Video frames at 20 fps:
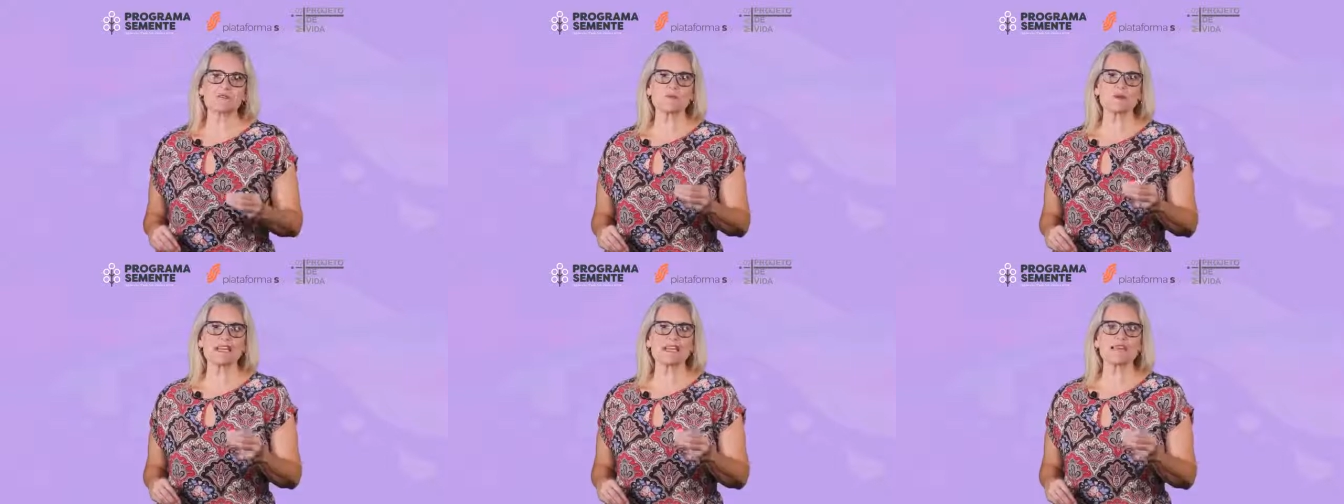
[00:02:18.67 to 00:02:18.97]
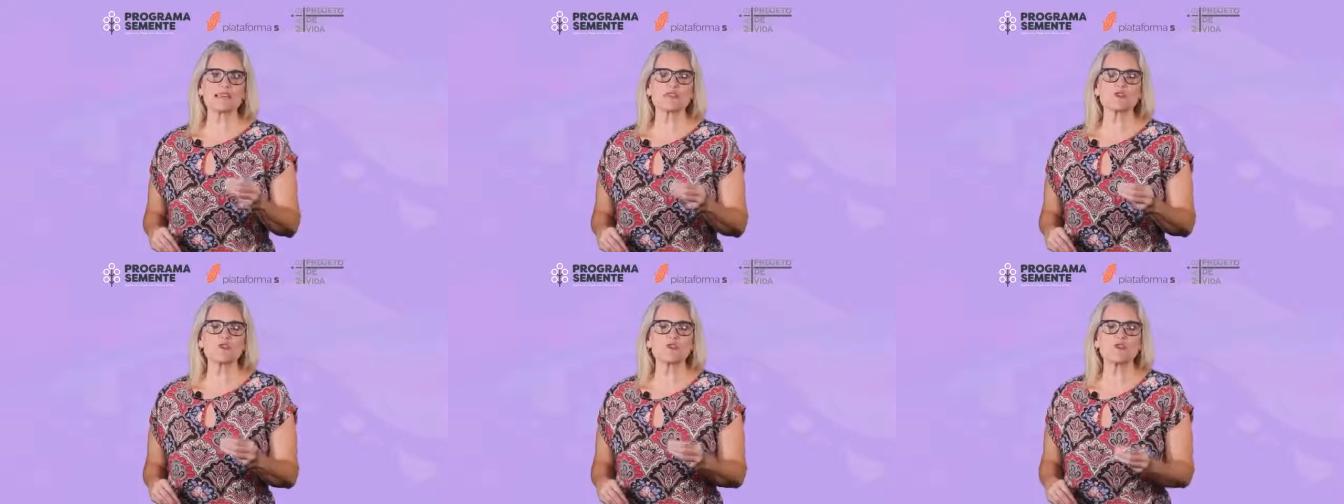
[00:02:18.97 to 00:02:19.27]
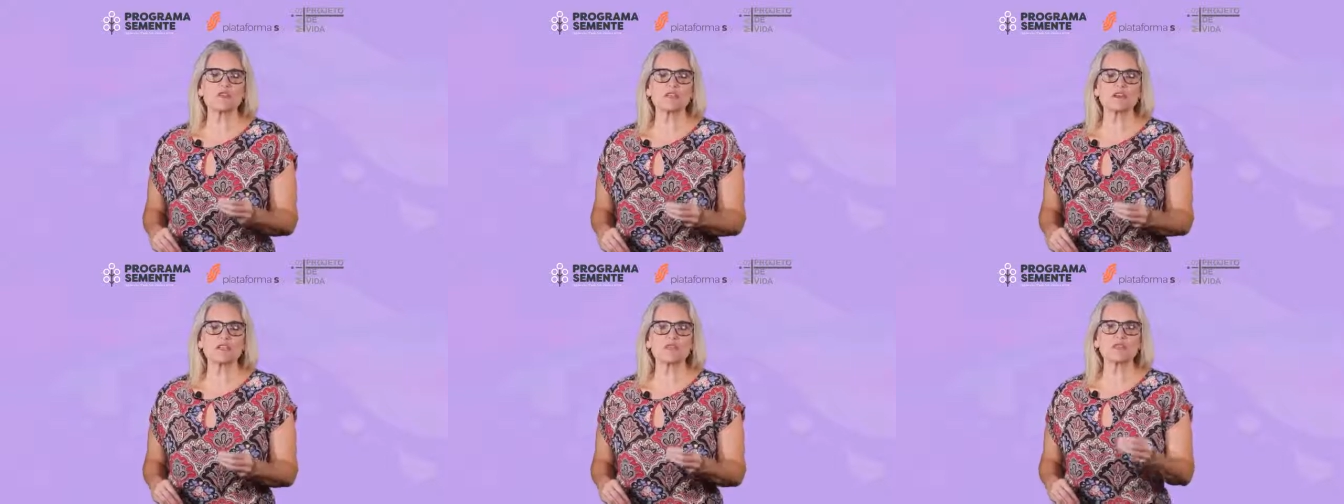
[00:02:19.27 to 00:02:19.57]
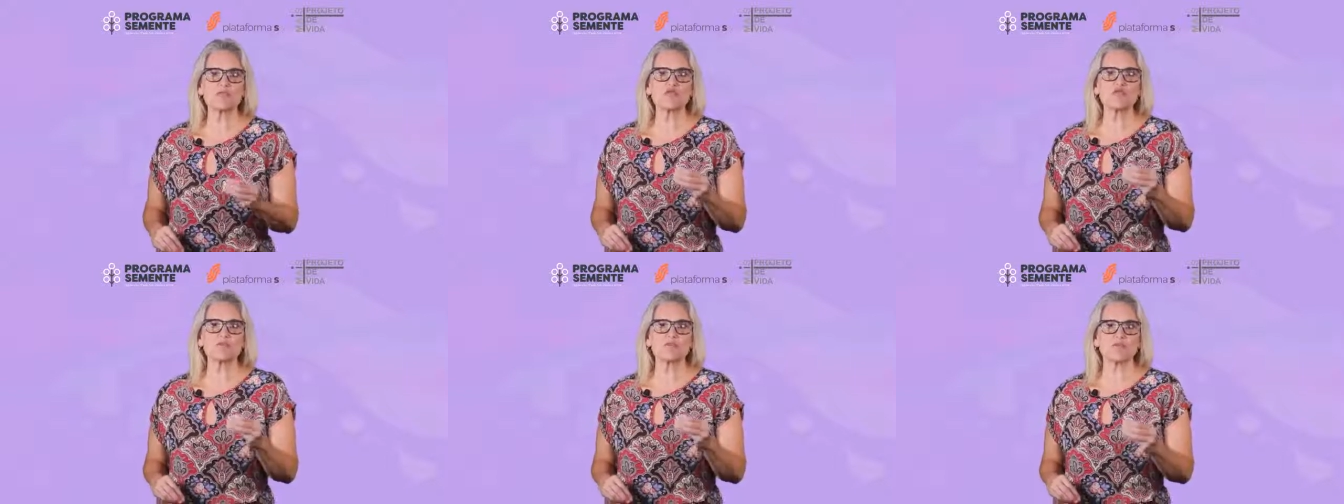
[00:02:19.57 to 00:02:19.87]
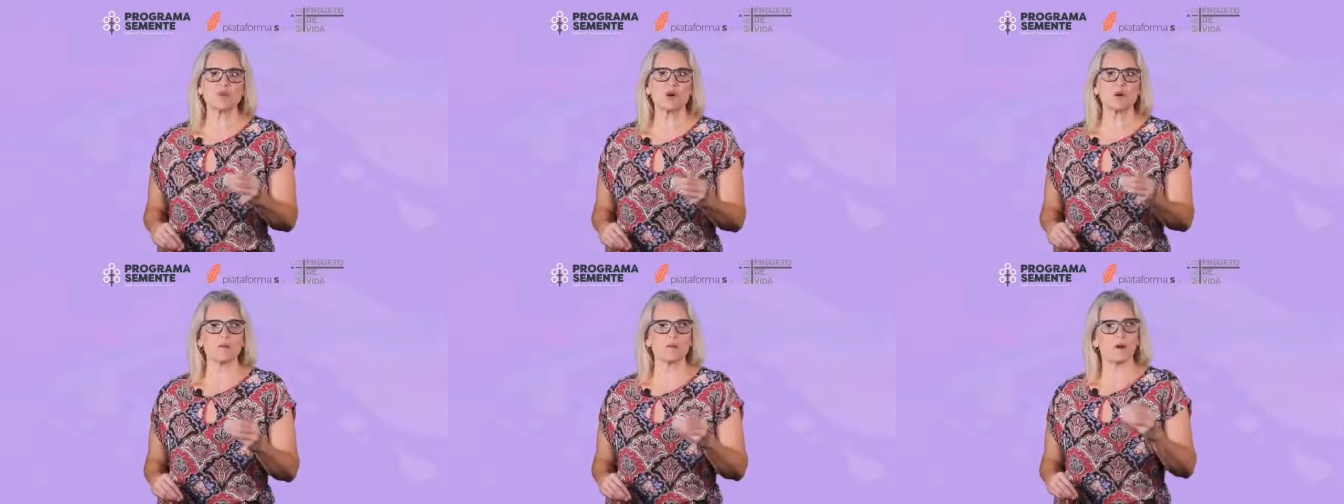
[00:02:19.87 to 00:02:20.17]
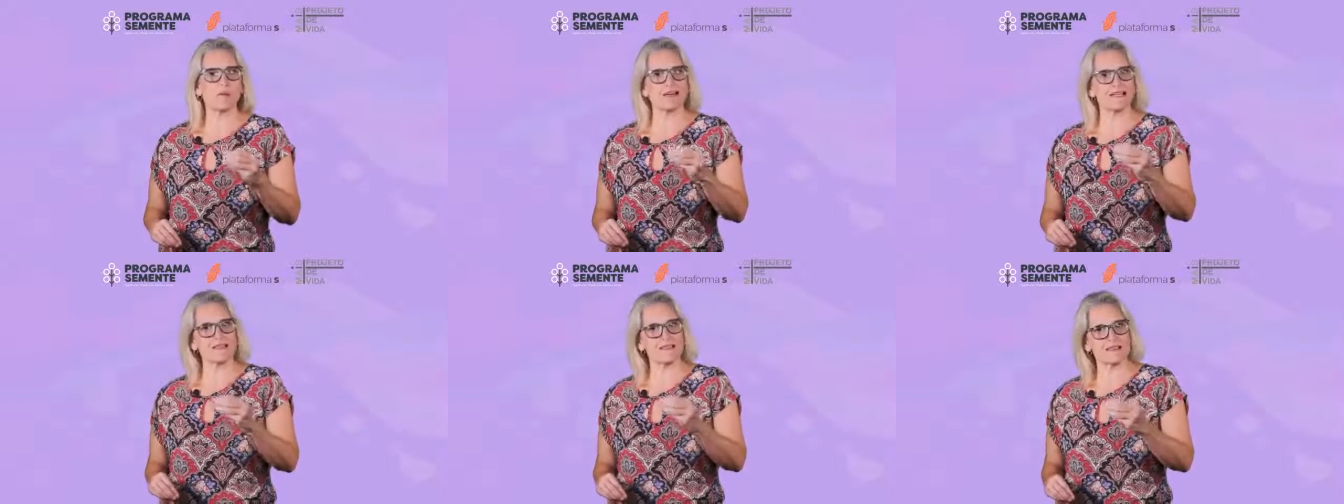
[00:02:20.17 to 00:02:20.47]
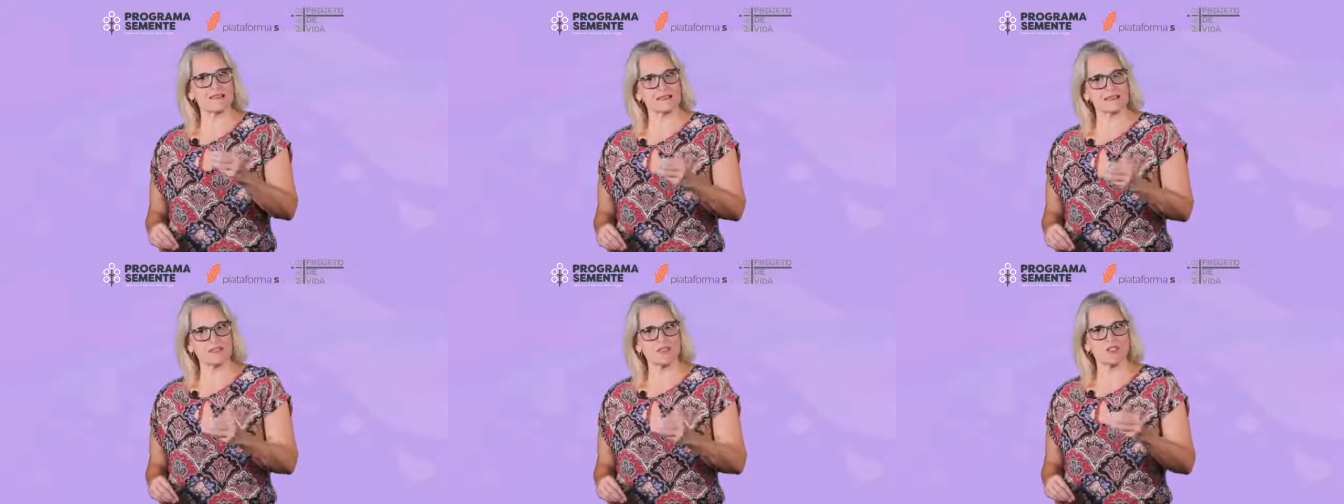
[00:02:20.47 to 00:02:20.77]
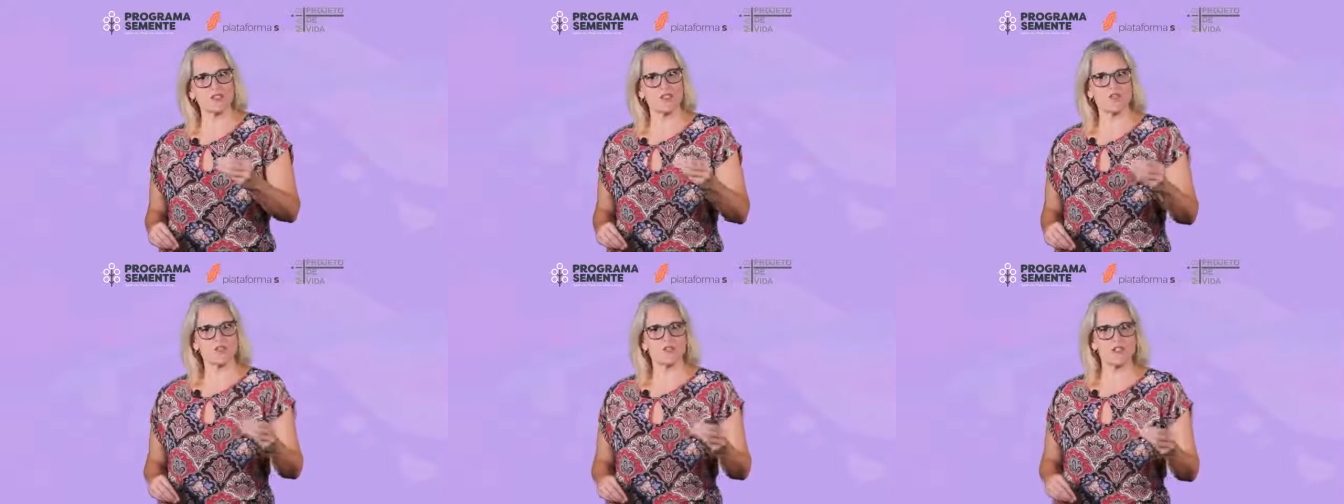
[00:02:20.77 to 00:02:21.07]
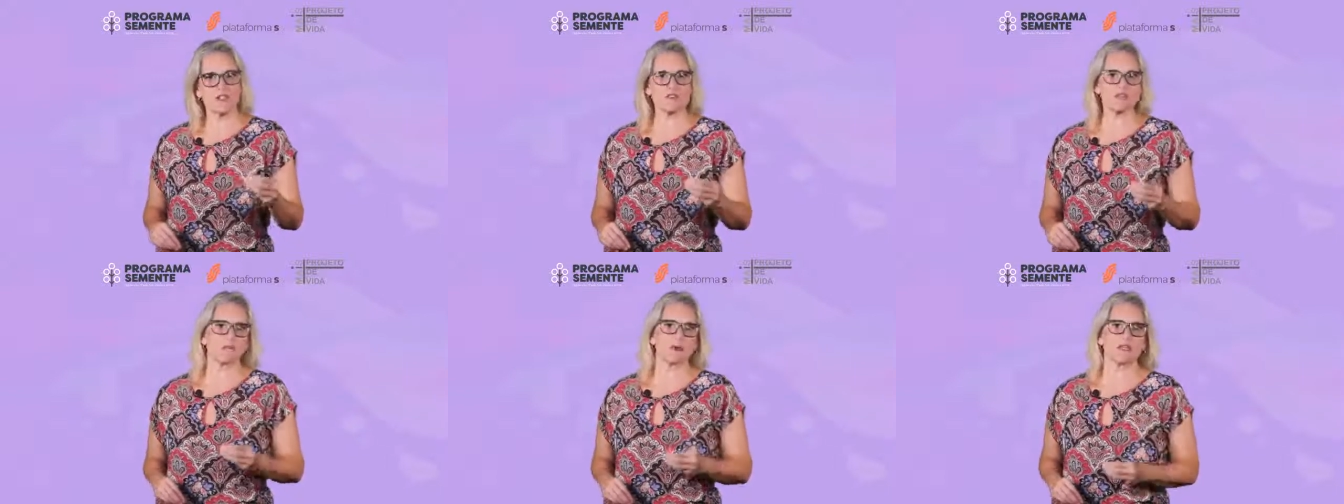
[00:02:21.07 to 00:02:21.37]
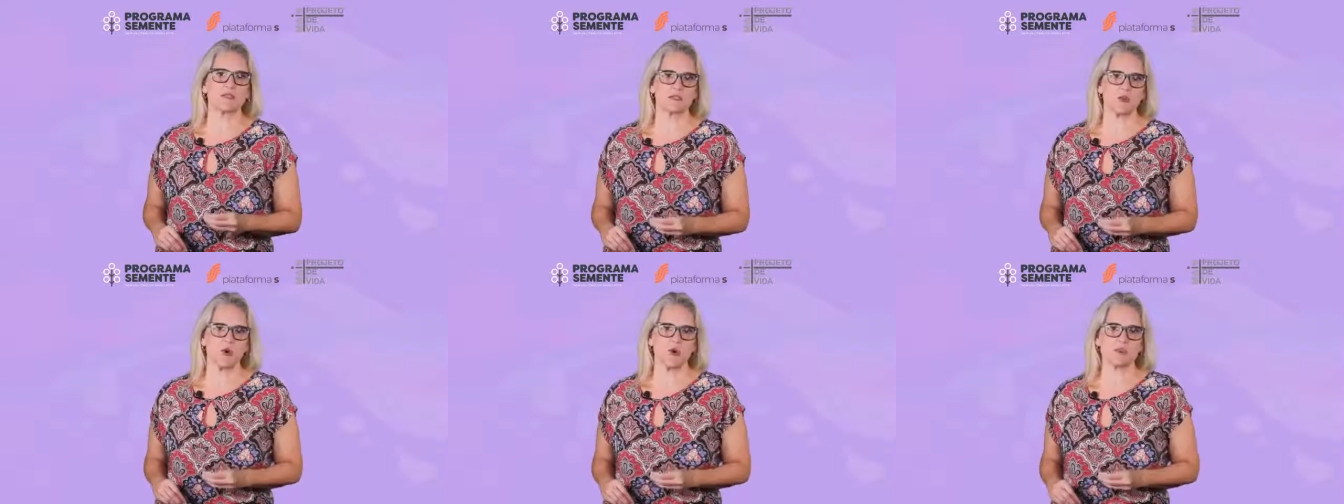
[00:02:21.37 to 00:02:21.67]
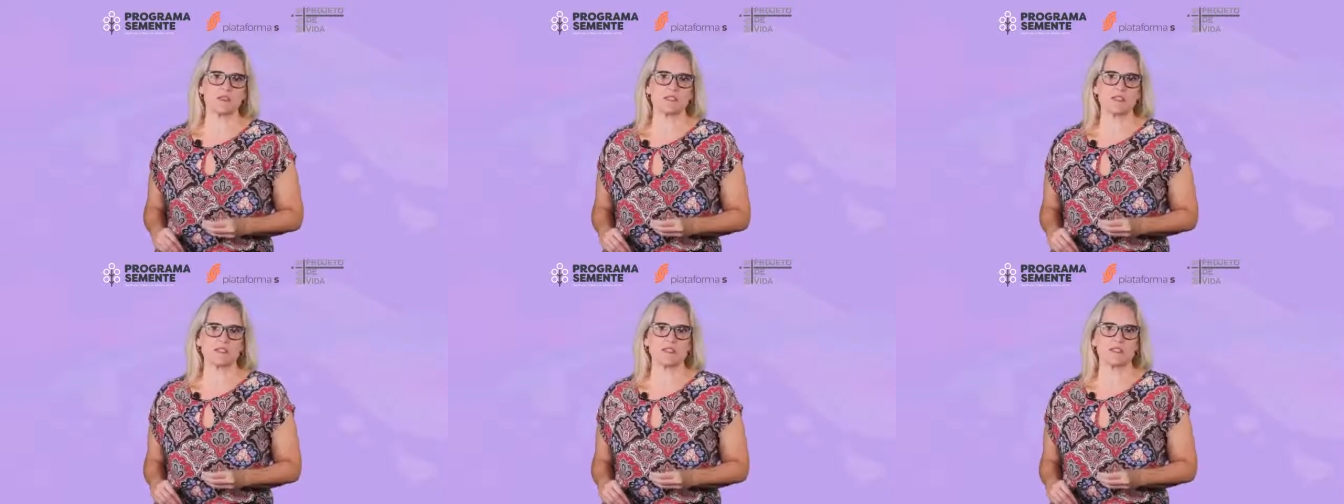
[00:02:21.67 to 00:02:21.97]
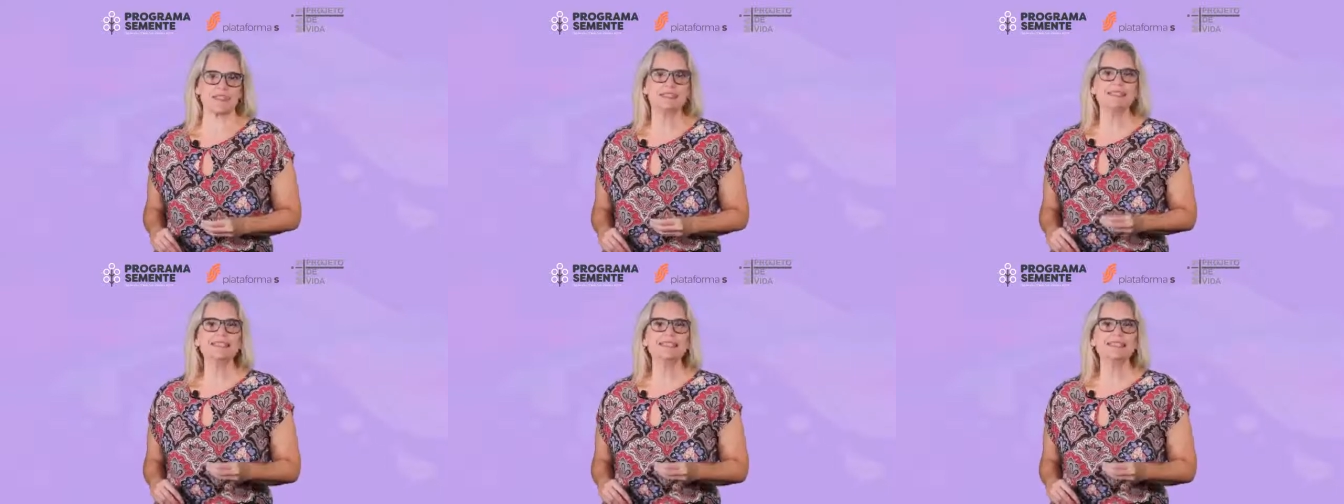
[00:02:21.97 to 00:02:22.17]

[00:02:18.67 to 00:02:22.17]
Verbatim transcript: para resolvê-los de forma mais assertiva e respeitosa.